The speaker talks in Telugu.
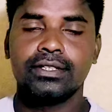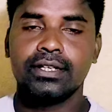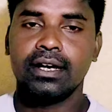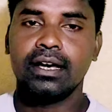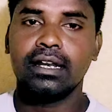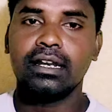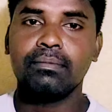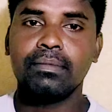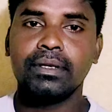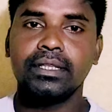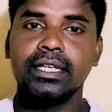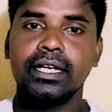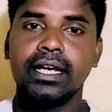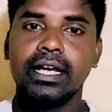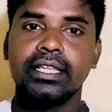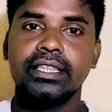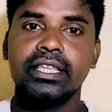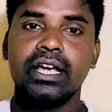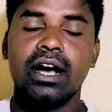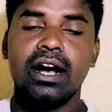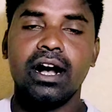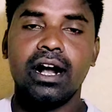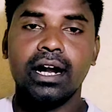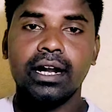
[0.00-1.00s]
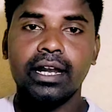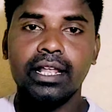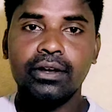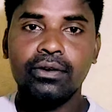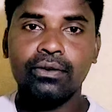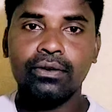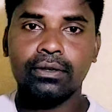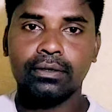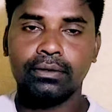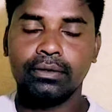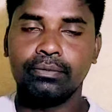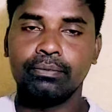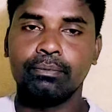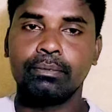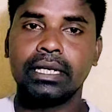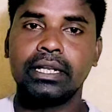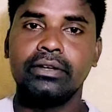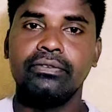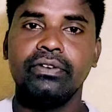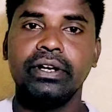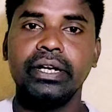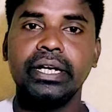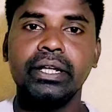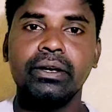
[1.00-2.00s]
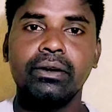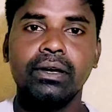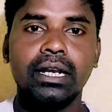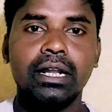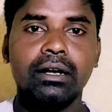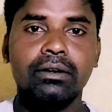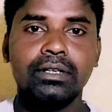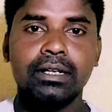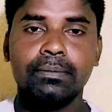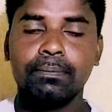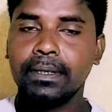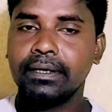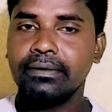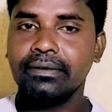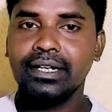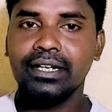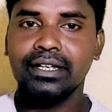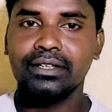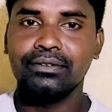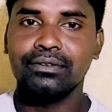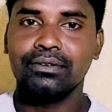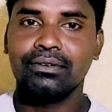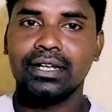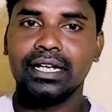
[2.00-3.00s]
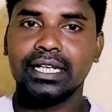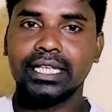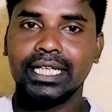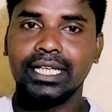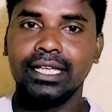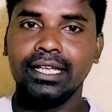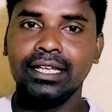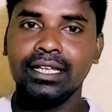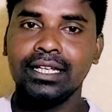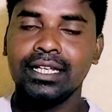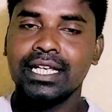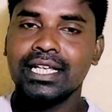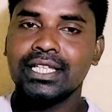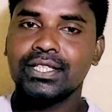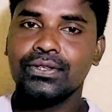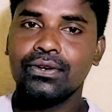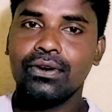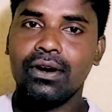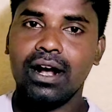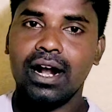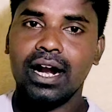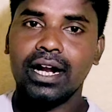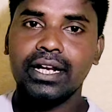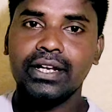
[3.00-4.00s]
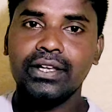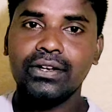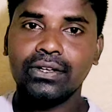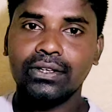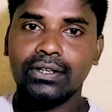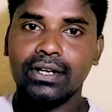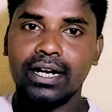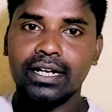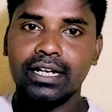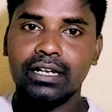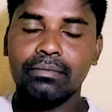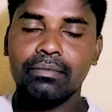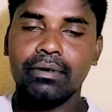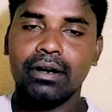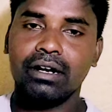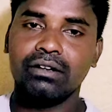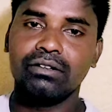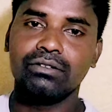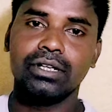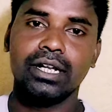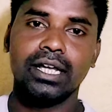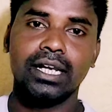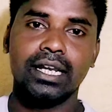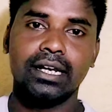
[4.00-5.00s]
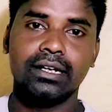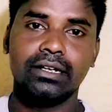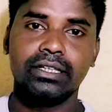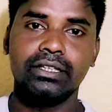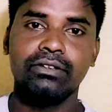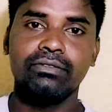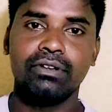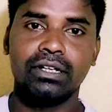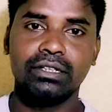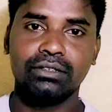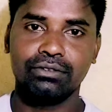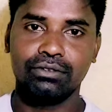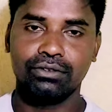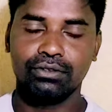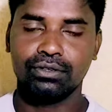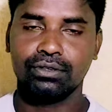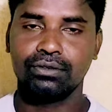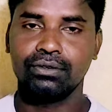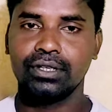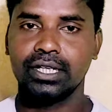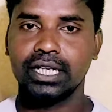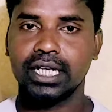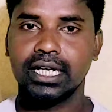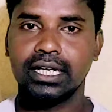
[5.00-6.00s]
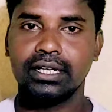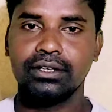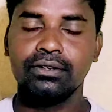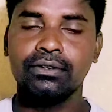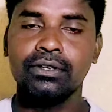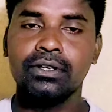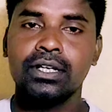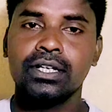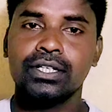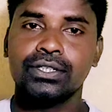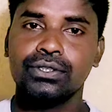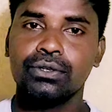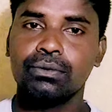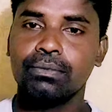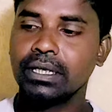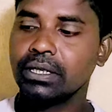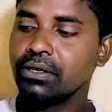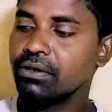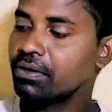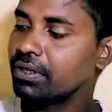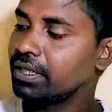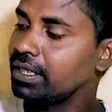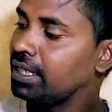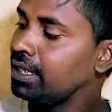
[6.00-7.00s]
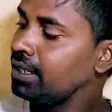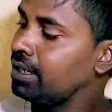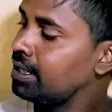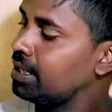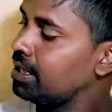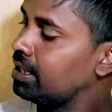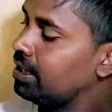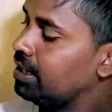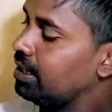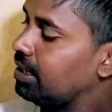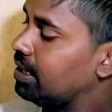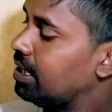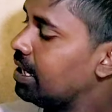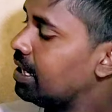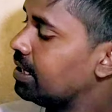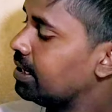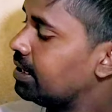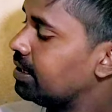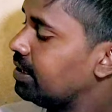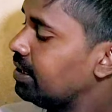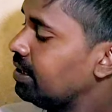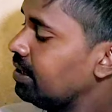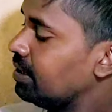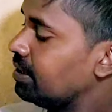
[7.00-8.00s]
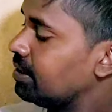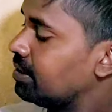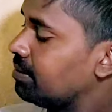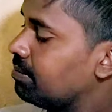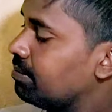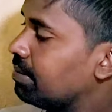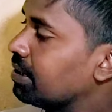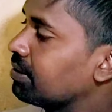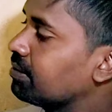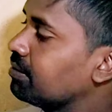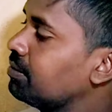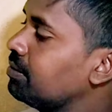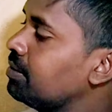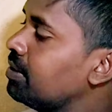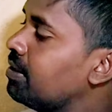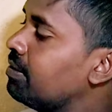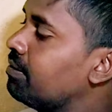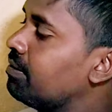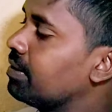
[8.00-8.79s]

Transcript: చాలా మందికి అయితే ఆడియో మన వీడియో ఎలా ఉన్నా పర్వాలేదు వాళ్ళకి సో ఆడియో క్లారిటీ బాగుండాలి అనేది వాళ్ళు కోరుకుంటారంటూ సో మనకు ఒకటి ఇలాంటిది మనకు